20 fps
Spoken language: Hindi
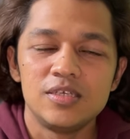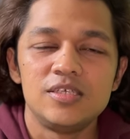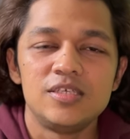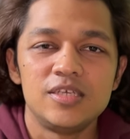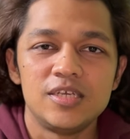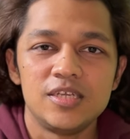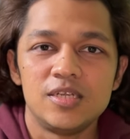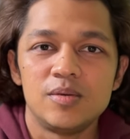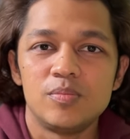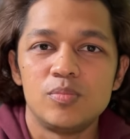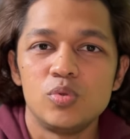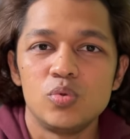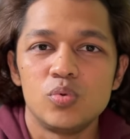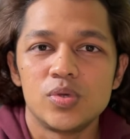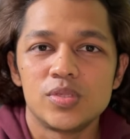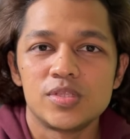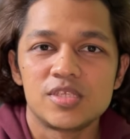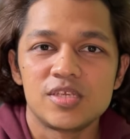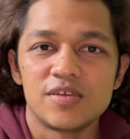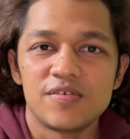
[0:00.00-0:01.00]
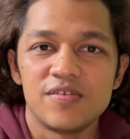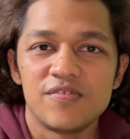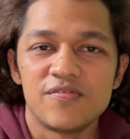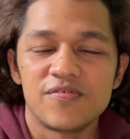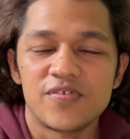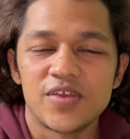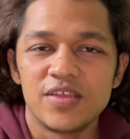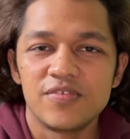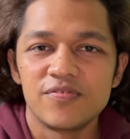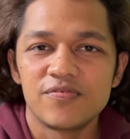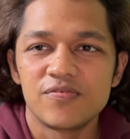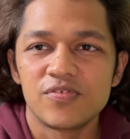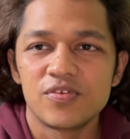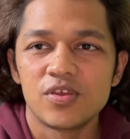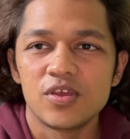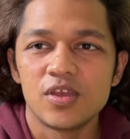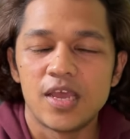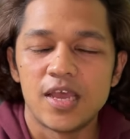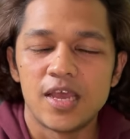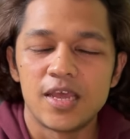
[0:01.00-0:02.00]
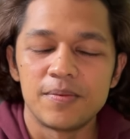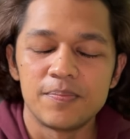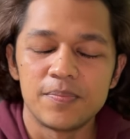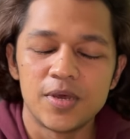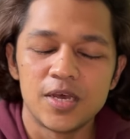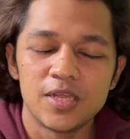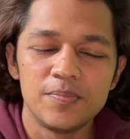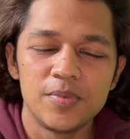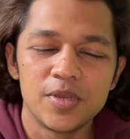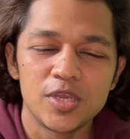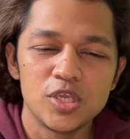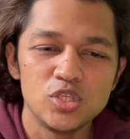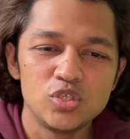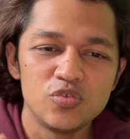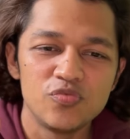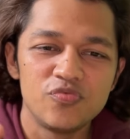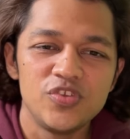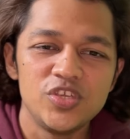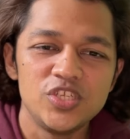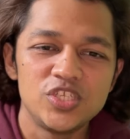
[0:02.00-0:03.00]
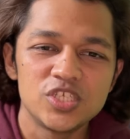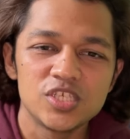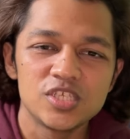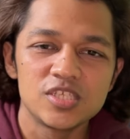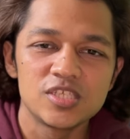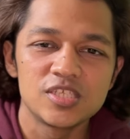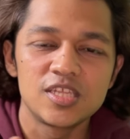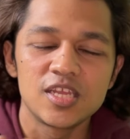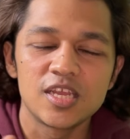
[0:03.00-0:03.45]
ये डब्लू वन सेवन फाइव एंड बाद बाकी जो फीचर्स